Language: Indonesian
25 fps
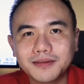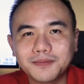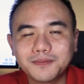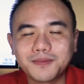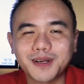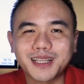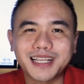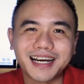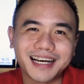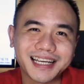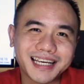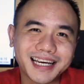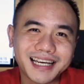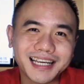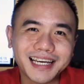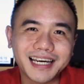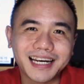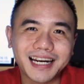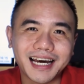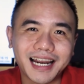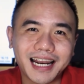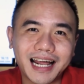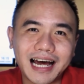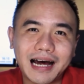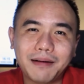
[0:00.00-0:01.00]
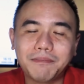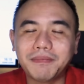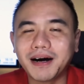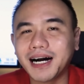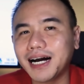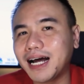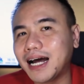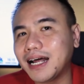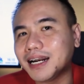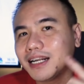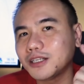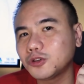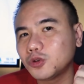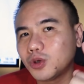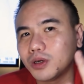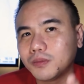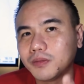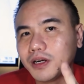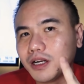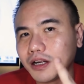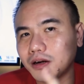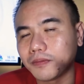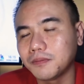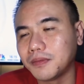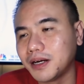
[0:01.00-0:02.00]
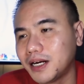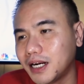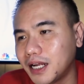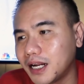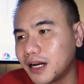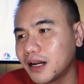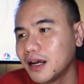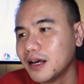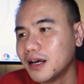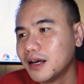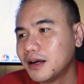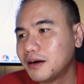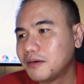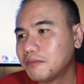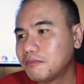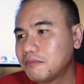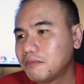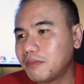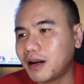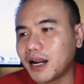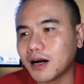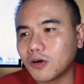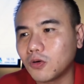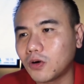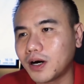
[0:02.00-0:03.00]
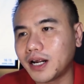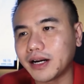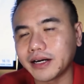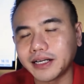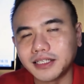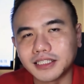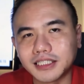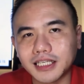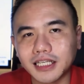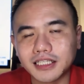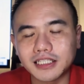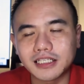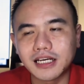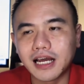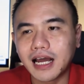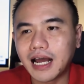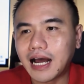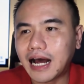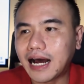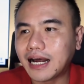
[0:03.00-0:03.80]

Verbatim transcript: Pertanyaannya adalah apakah Anda sudah benar-benar melakukan research?